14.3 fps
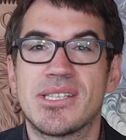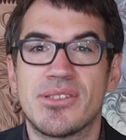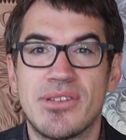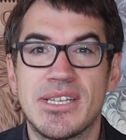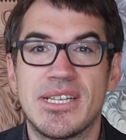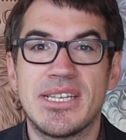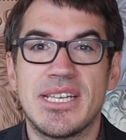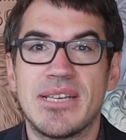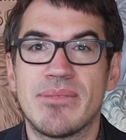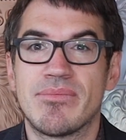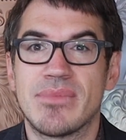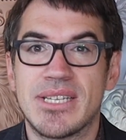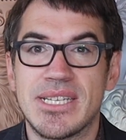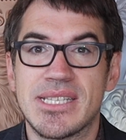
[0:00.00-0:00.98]
sondern
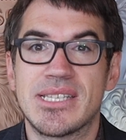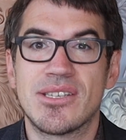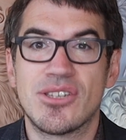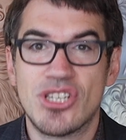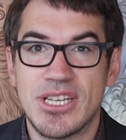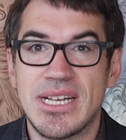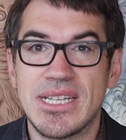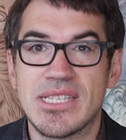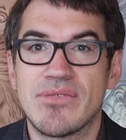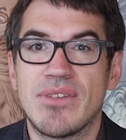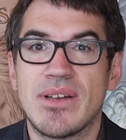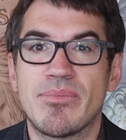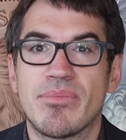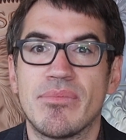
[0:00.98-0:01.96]
eben das
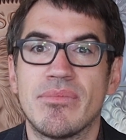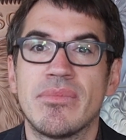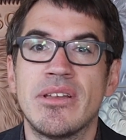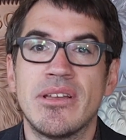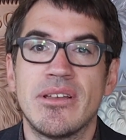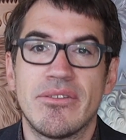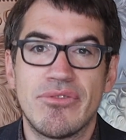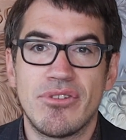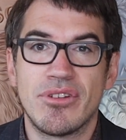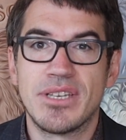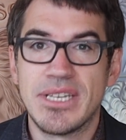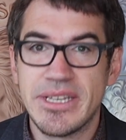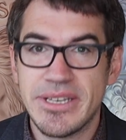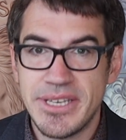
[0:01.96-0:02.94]
Staatswappen
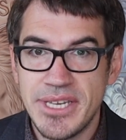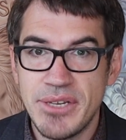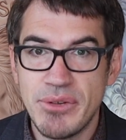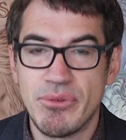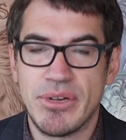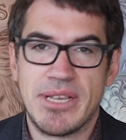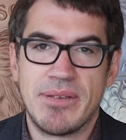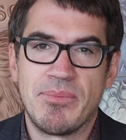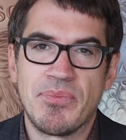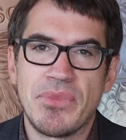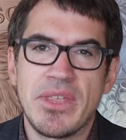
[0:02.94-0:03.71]
von Niue.